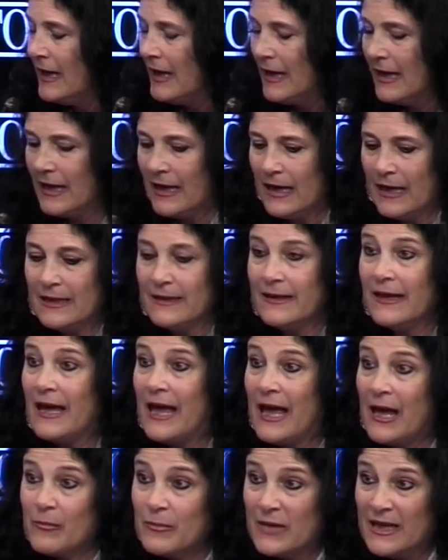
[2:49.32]
eh, el de
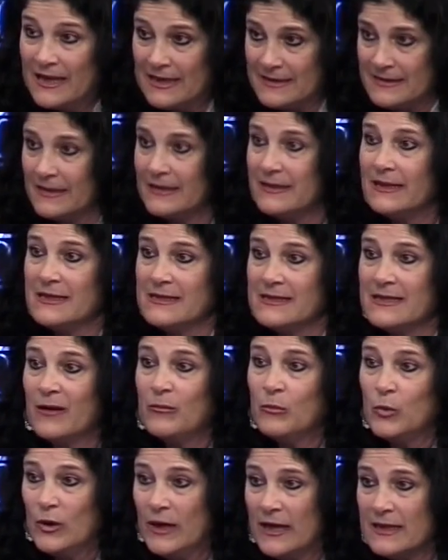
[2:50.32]
AMI, la asistencia a
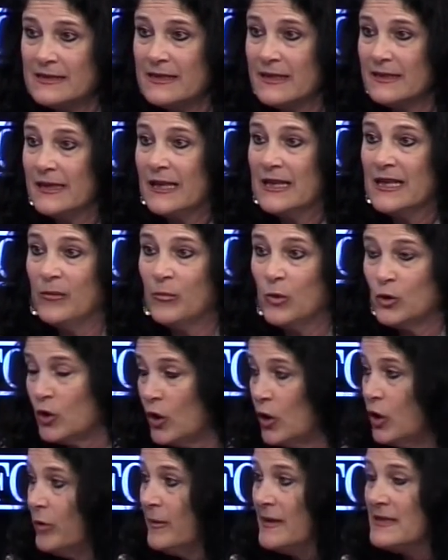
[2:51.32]
ambulancia que teníamos
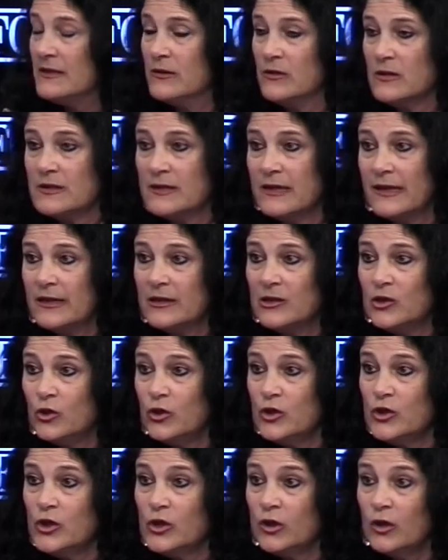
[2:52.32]
todos los vecinos de San
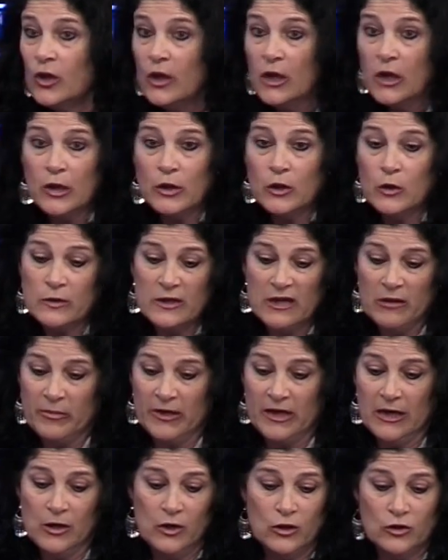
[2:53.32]
Antonio, de un día
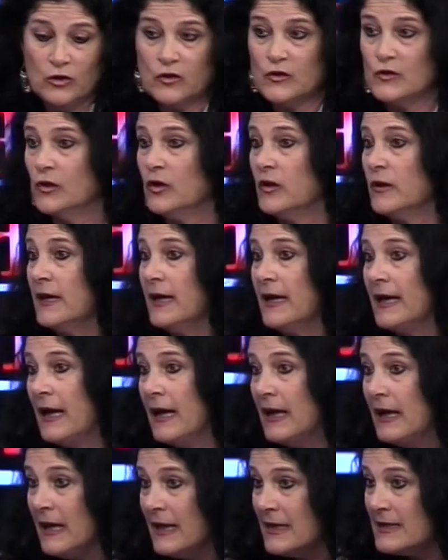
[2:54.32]
para el otro se lo
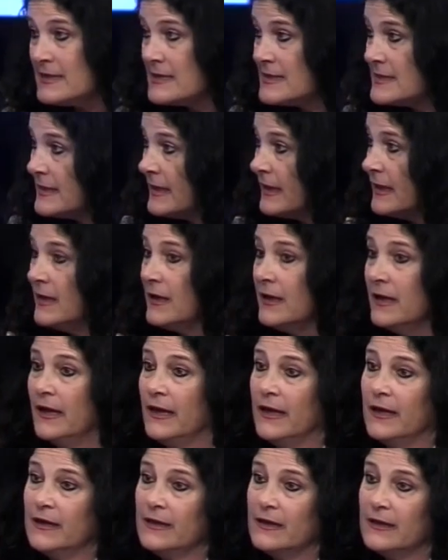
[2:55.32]
deja sin,
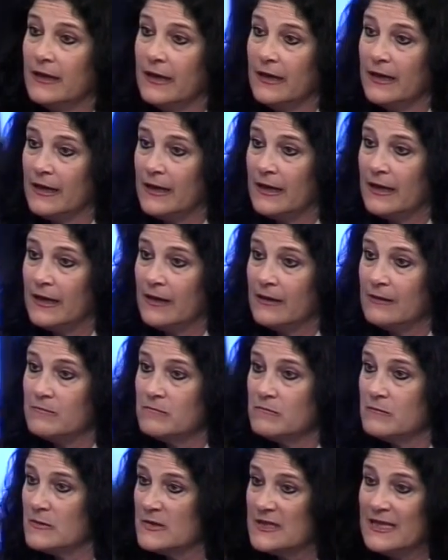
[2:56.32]
este,
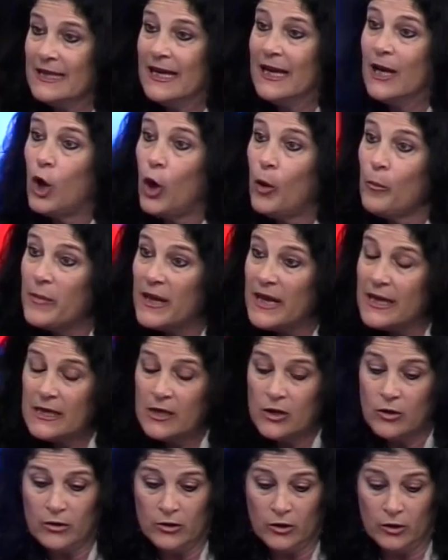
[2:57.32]
sin el
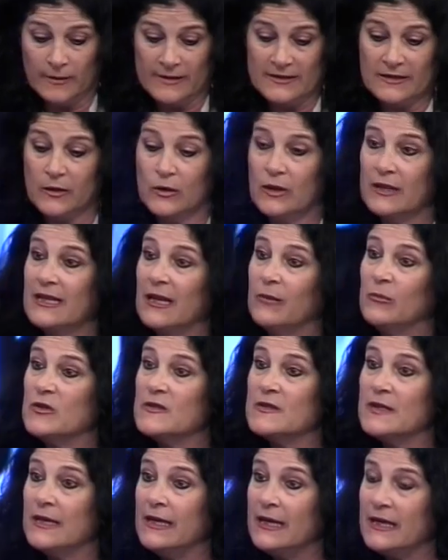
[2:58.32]
convenio, los vecinos estamos
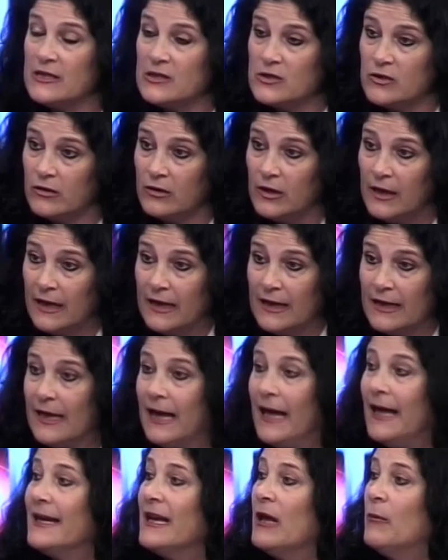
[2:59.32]
sin ello,
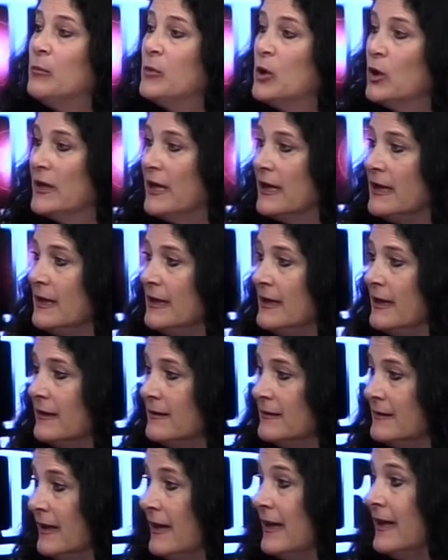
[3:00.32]
las áreas
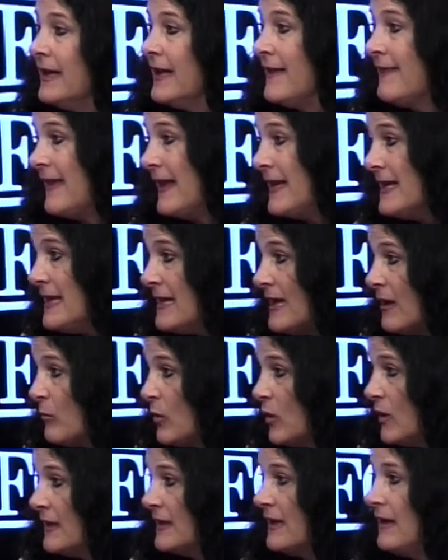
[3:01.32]
protegidas que
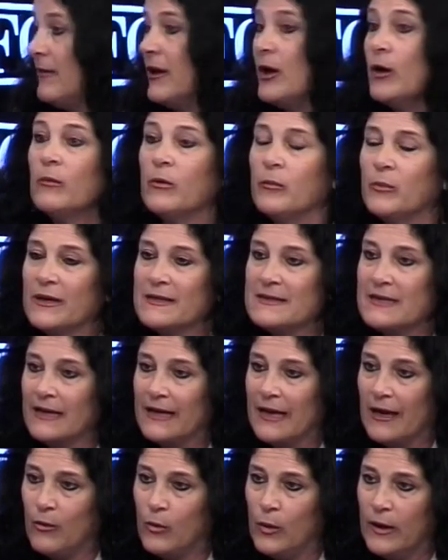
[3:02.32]
teníamos otra vez, como puede ser
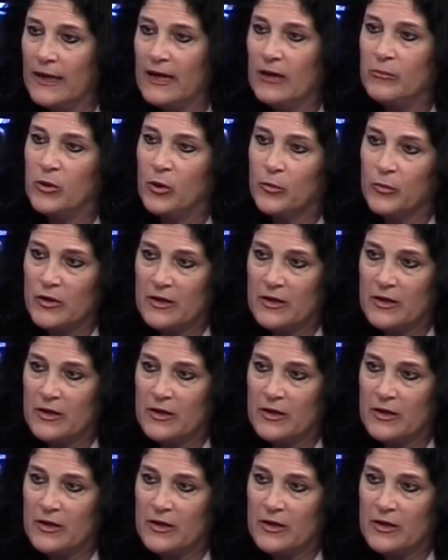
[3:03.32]
la escuela, el propio